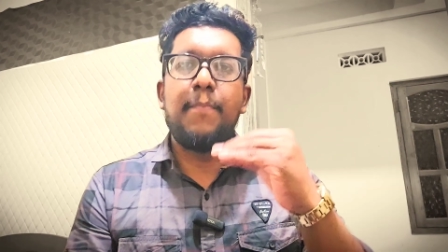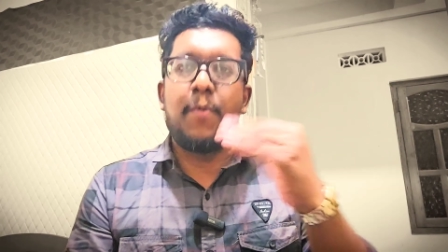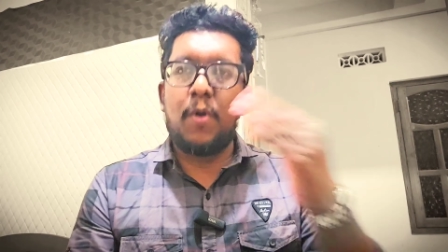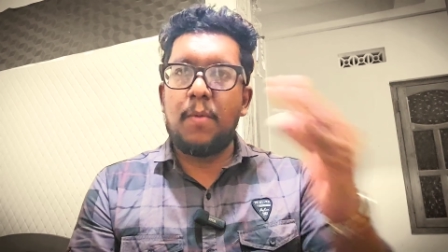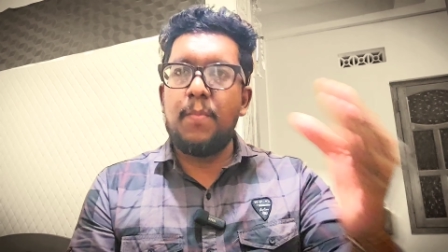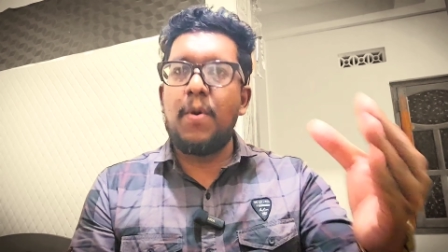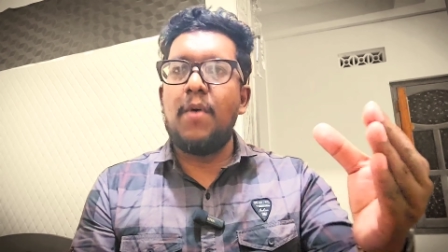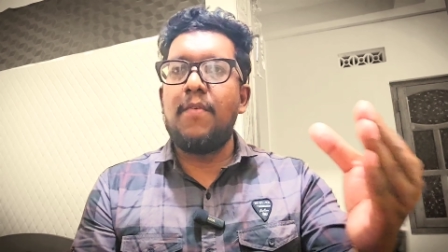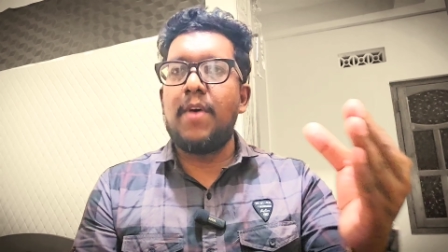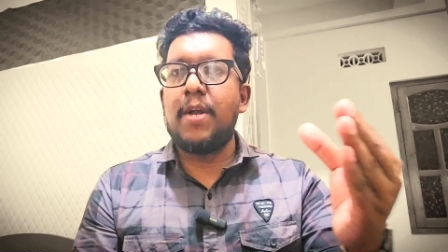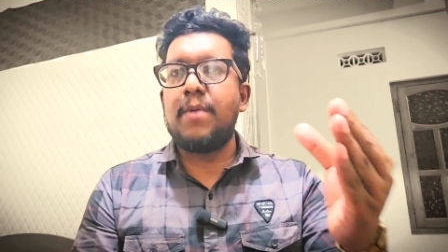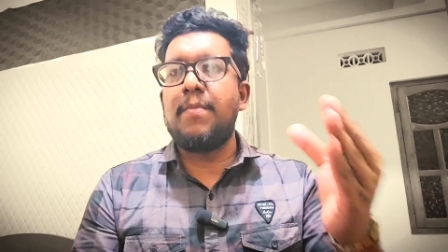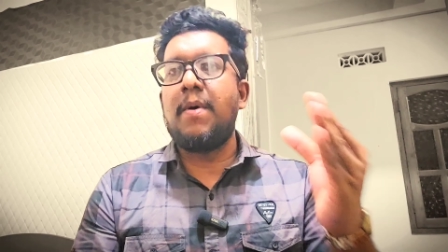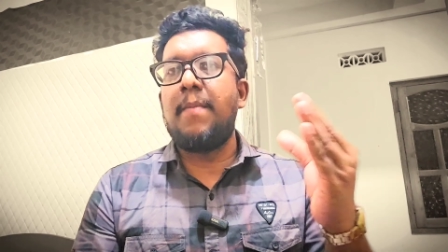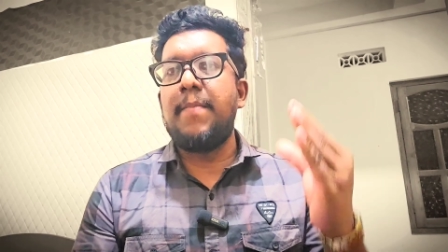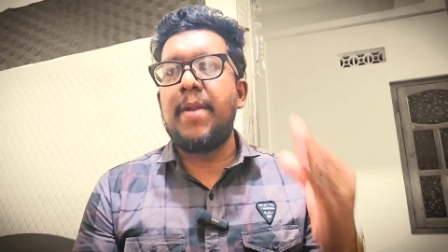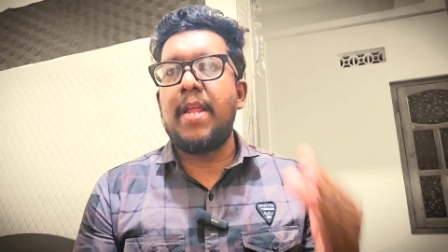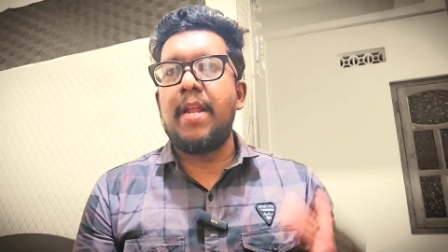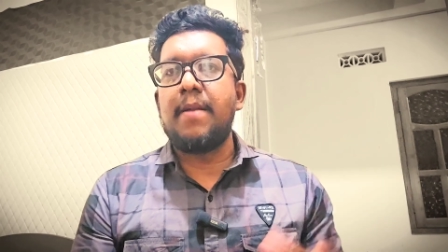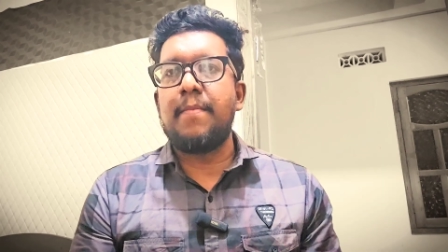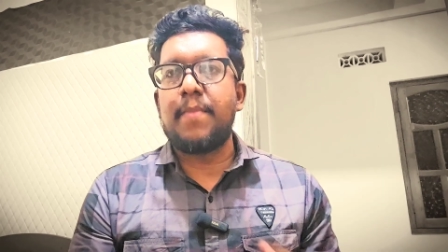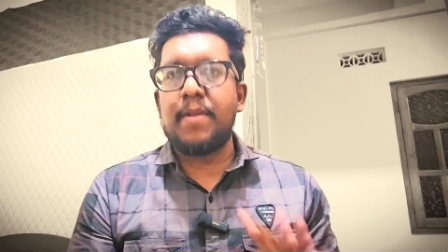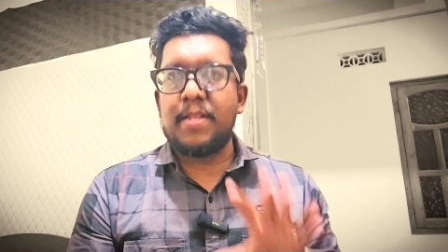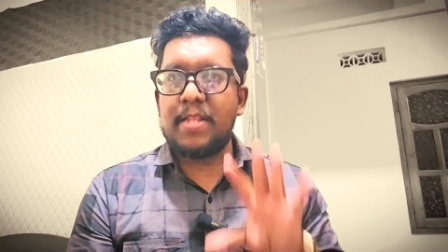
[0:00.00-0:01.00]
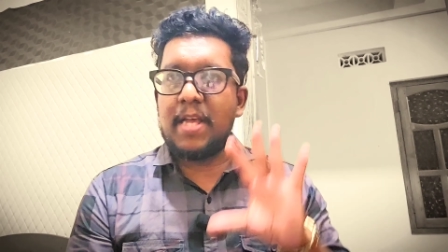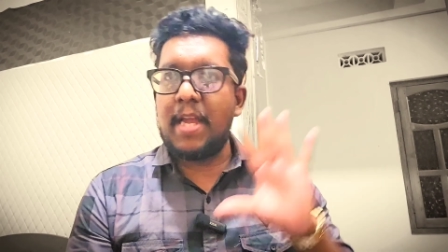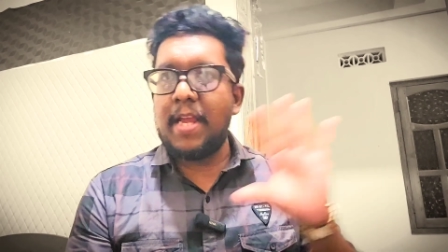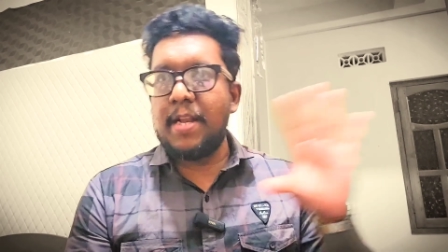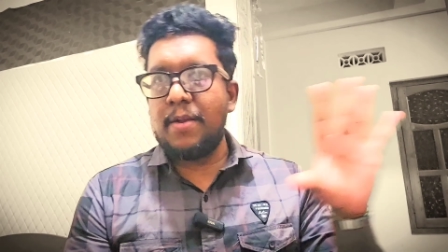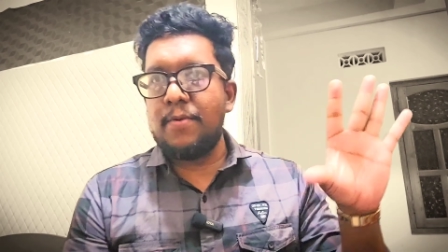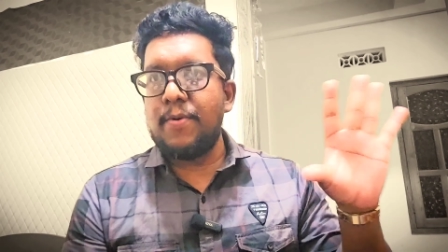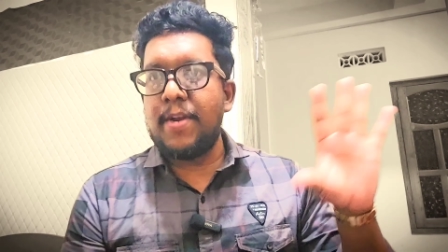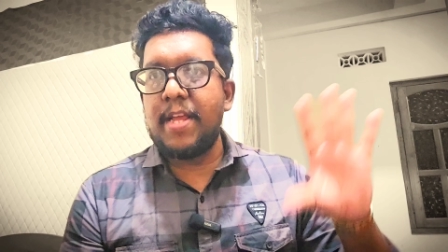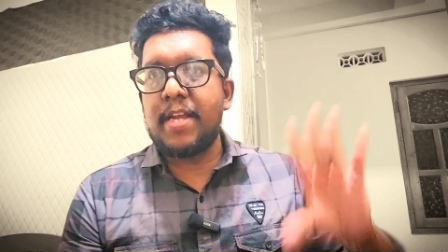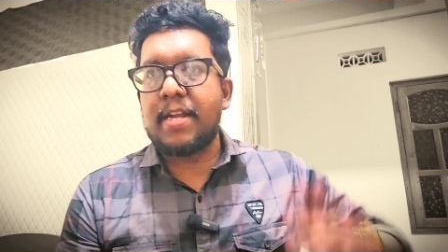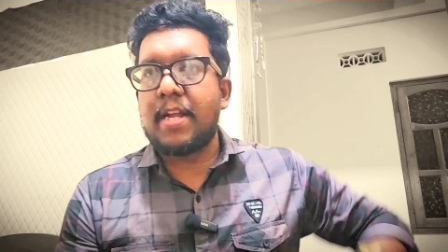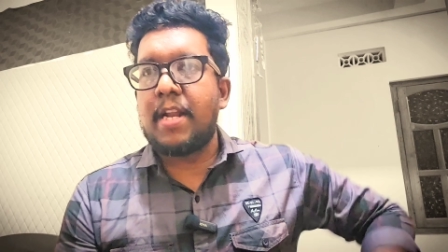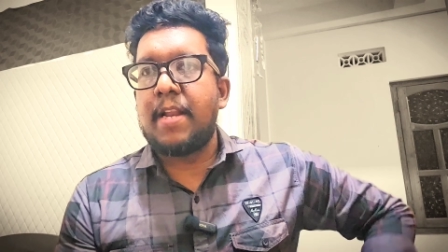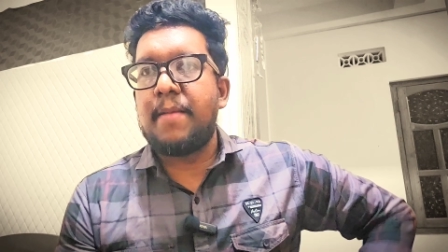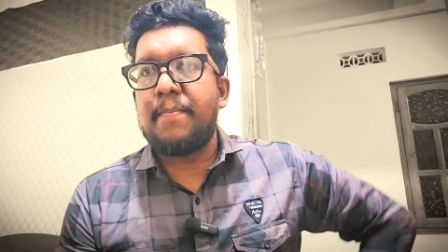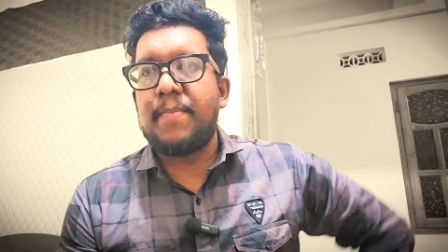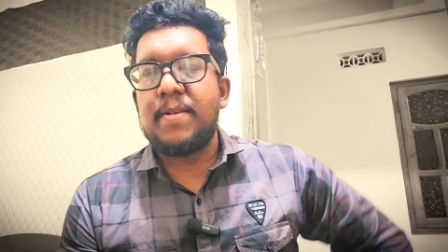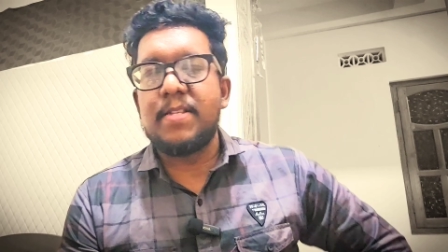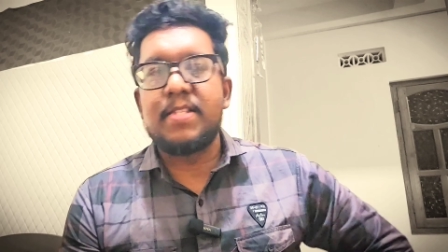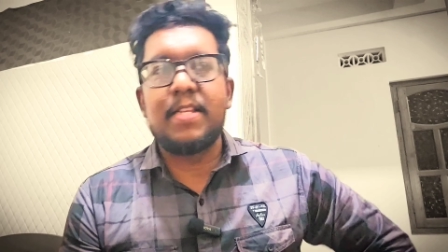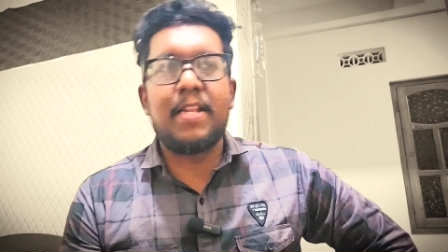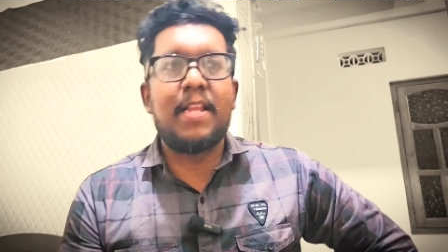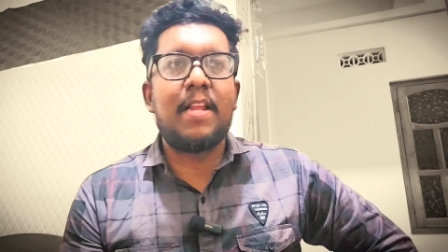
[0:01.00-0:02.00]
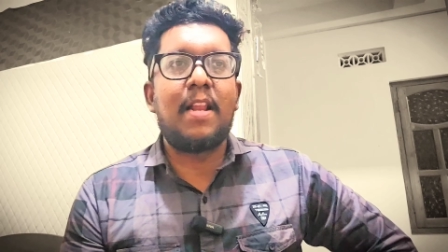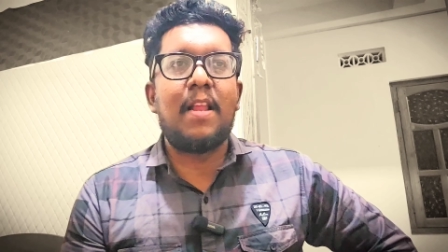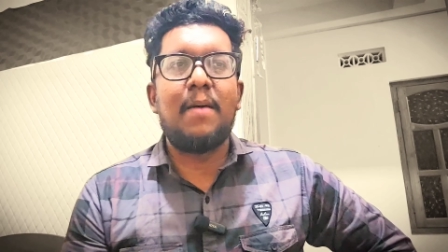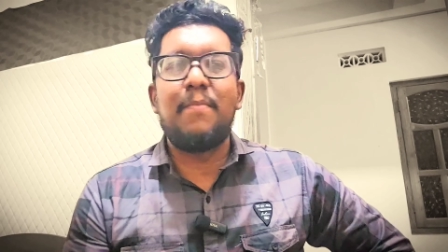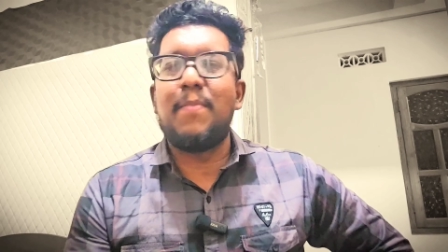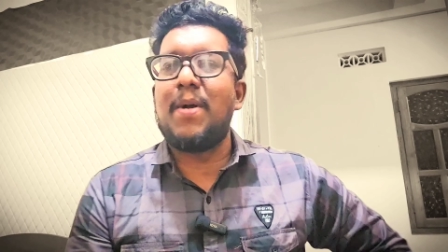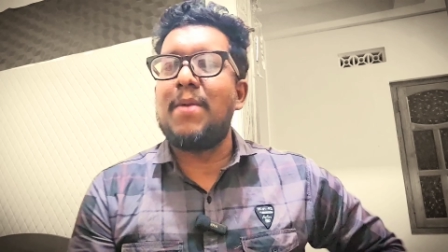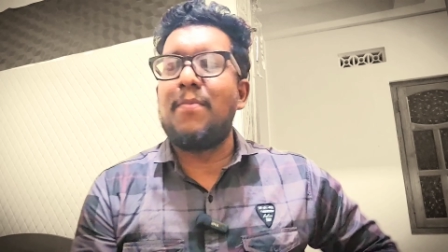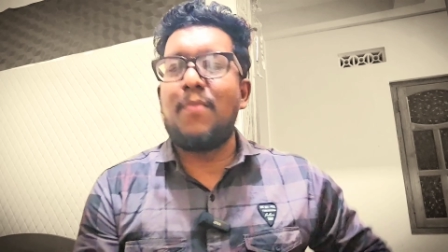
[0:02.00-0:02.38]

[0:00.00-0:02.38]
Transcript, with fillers: ப்ரோமோ வரும் அப்படின்றது தான் என்னுடைய கணிப்பு சரிங்களா